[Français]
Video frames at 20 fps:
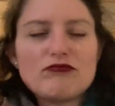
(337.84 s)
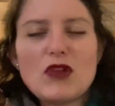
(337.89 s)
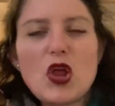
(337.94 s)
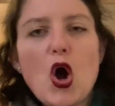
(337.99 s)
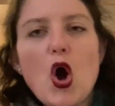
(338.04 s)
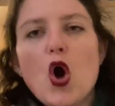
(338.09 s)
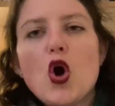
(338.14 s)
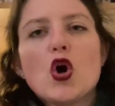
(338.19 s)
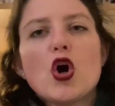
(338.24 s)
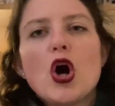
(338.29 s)

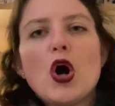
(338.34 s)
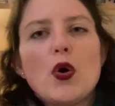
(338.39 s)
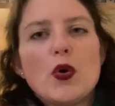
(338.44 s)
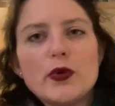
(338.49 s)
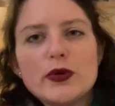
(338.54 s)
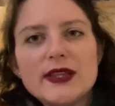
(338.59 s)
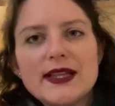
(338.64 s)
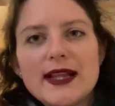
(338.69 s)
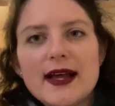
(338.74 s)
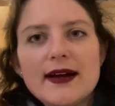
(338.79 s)
encore
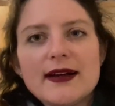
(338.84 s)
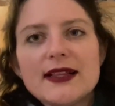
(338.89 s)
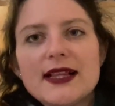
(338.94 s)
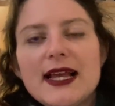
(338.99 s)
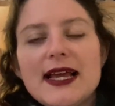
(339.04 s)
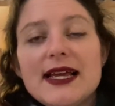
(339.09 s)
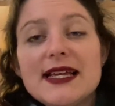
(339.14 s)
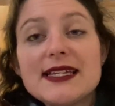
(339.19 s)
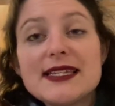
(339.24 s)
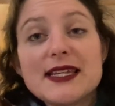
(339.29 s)
au-delà,
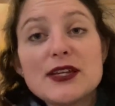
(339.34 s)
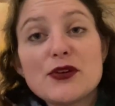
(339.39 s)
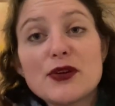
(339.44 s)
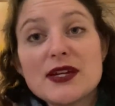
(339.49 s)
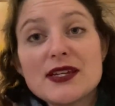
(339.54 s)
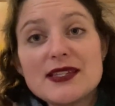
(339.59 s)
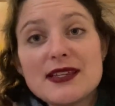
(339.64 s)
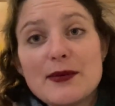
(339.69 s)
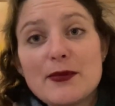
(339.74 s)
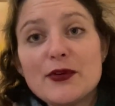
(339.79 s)
c'est que
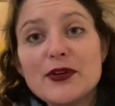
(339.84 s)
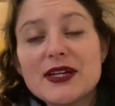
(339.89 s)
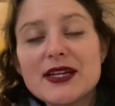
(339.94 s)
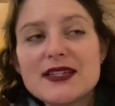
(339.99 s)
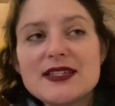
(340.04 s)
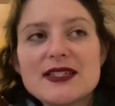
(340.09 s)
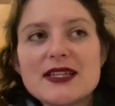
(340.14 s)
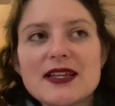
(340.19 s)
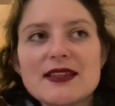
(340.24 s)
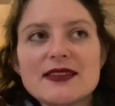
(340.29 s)
récemment
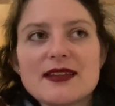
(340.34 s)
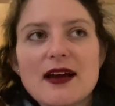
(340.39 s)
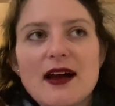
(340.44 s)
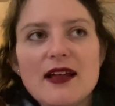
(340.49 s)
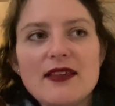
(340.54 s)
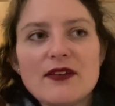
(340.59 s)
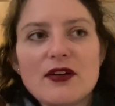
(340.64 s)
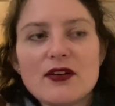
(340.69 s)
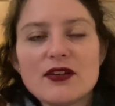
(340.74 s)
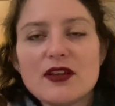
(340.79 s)
Christiane
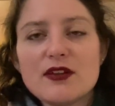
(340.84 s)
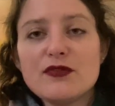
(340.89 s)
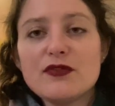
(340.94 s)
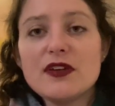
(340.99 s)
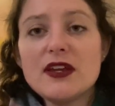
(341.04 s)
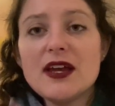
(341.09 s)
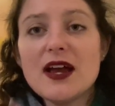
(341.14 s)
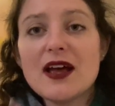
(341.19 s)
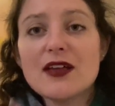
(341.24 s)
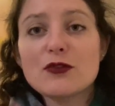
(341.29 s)
Tran en a
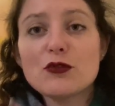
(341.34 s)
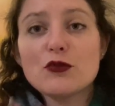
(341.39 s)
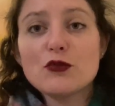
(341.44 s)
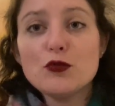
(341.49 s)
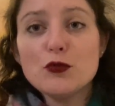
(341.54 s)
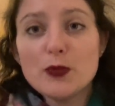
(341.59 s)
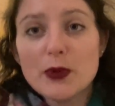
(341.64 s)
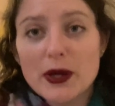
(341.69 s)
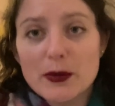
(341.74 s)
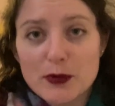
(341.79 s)
fait un
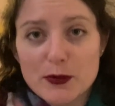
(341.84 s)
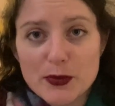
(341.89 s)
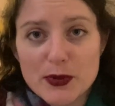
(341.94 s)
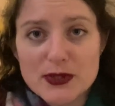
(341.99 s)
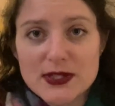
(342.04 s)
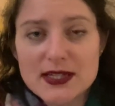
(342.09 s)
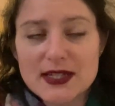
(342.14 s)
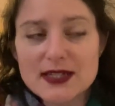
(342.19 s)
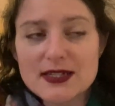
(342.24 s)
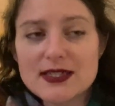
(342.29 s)
superbe
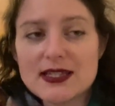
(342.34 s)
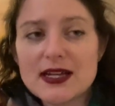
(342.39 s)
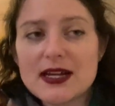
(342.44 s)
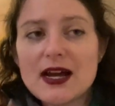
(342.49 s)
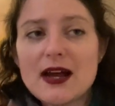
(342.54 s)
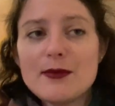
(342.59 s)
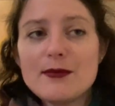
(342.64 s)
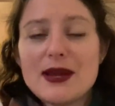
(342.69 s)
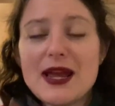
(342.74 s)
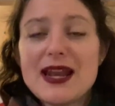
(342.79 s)
post
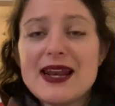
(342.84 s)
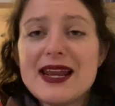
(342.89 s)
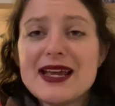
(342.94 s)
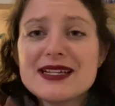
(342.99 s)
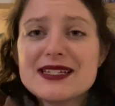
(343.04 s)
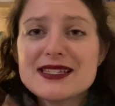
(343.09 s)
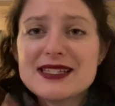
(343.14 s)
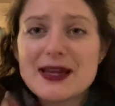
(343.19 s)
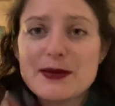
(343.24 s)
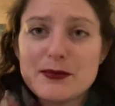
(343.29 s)
Instagram, elle l'a
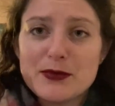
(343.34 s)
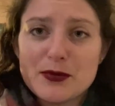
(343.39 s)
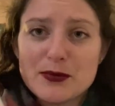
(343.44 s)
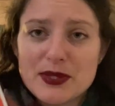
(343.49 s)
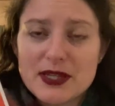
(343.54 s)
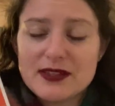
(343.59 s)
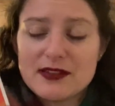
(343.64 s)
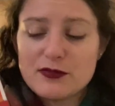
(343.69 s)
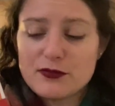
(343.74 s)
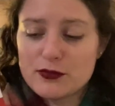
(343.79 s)
extrêmement
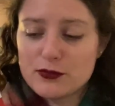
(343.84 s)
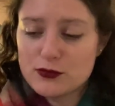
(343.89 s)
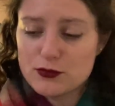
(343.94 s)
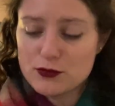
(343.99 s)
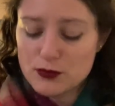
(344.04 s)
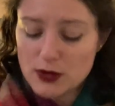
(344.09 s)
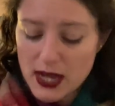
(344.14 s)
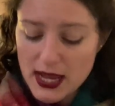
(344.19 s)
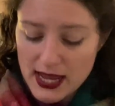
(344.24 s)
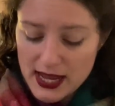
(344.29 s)
bien
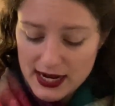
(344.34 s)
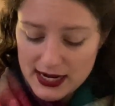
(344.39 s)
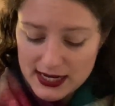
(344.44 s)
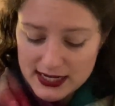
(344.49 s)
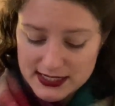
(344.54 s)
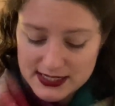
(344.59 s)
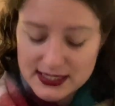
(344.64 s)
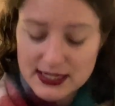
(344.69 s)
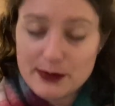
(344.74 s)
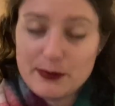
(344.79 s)
défendu, elle l'a
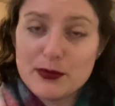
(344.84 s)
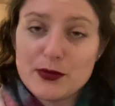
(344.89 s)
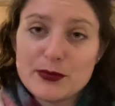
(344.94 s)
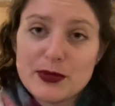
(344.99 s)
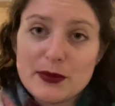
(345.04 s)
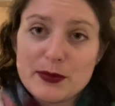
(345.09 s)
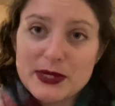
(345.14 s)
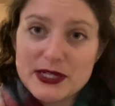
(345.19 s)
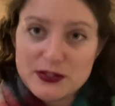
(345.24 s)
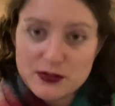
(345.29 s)
extrêmement
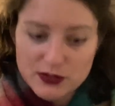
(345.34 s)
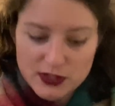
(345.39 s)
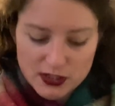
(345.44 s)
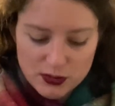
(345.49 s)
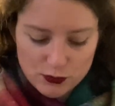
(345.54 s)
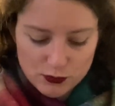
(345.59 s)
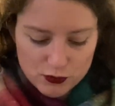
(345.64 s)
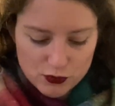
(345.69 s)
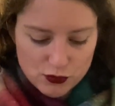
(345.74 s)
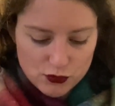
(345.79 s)
bien présenté,
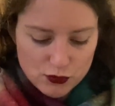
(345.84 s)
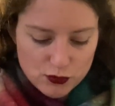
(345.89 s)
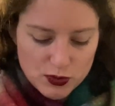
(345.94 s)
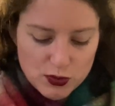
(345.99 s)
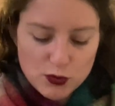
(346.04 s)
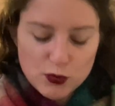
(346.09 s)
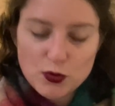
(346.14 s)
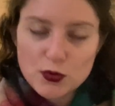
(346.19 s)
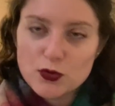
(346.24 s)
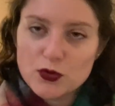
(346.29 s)
donc je suis
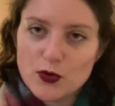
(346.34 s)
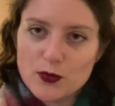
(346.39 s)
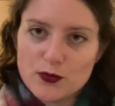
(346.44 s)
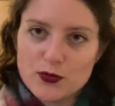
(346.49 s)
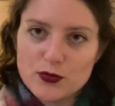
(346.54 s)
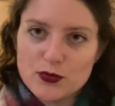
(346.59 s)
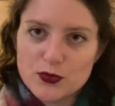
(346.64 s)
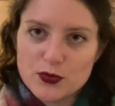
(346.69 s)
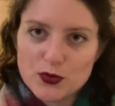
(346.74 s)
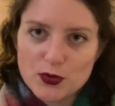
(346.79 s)
d'autant
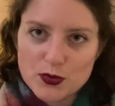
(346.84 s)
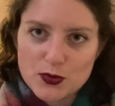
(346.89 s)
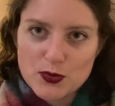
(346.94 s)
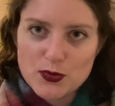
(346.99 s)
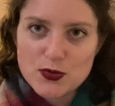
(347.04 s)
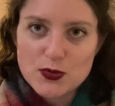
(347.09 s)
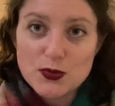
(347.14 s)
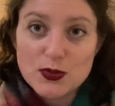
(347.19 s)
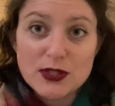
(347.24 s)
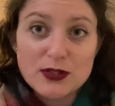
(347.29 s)
plus
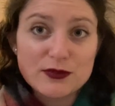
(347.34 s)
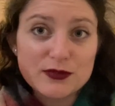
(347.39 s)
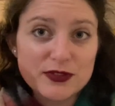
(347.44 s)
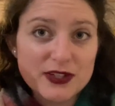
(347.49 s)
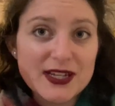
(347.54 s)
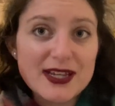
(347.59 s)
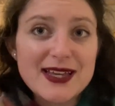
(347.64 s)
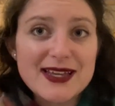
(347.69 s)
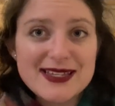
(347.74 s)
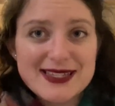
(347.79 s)
curieuse de
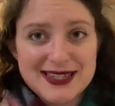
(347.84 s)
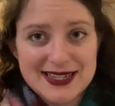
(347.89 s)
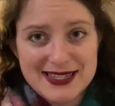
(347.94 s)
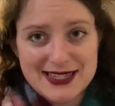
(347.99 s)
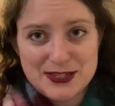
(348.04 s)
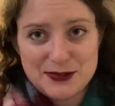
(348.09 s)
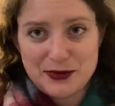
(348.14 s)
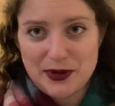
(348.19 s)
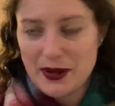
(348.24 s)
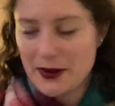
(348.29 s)
découvrir cette
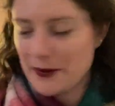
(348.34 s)
histoire.